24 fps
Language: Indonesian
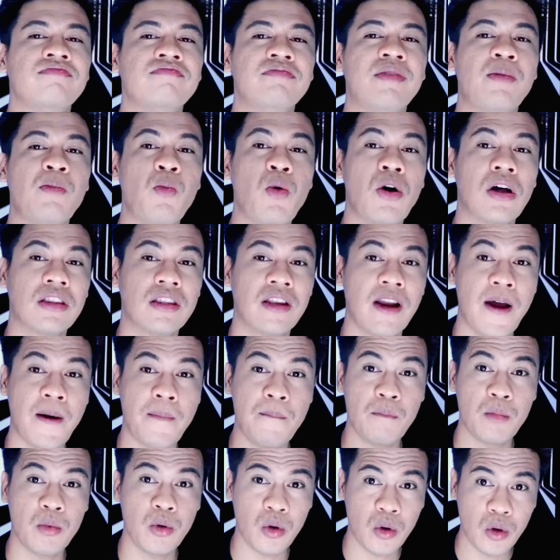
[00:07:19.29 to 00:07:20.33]
membuat
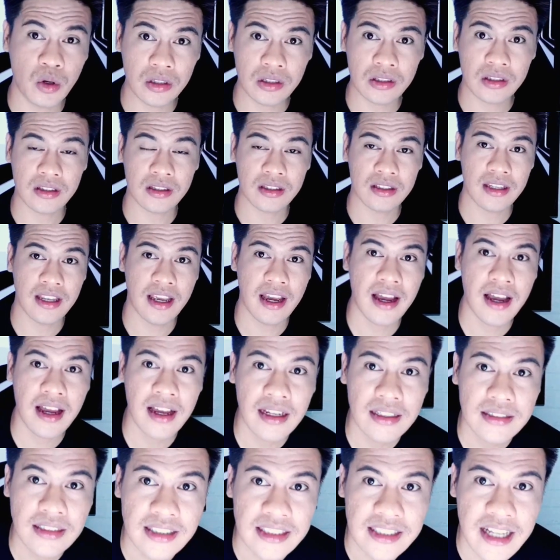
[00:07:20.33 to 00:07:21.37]

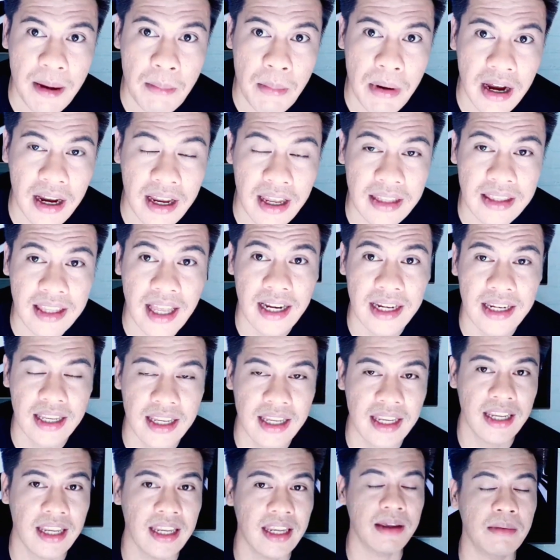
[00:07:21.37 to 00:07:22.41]
rambutnya sama kayak
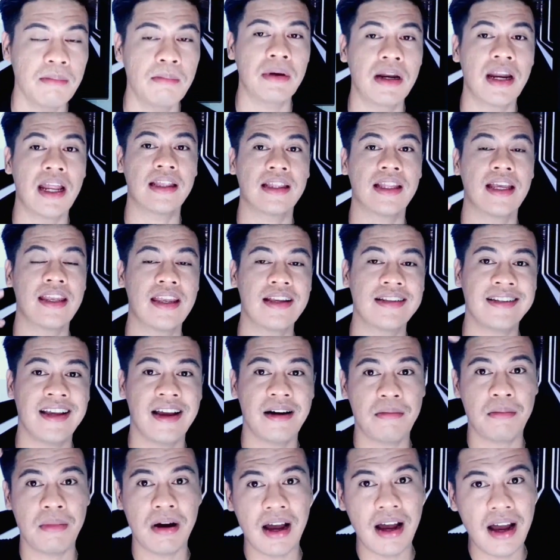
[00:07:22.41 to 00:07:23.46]
tadi, menatanya
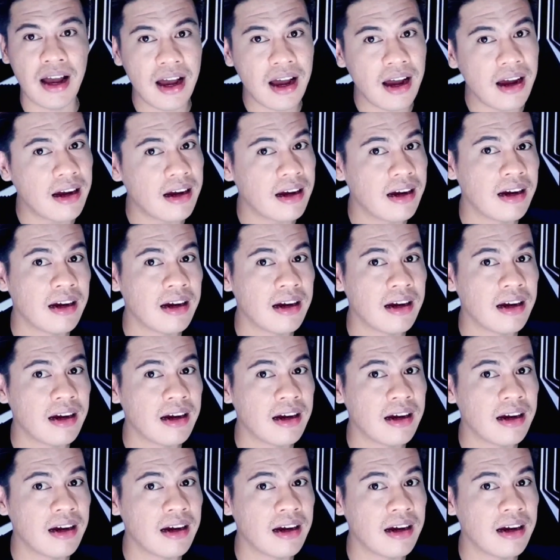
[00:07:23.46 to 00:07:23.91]
sama,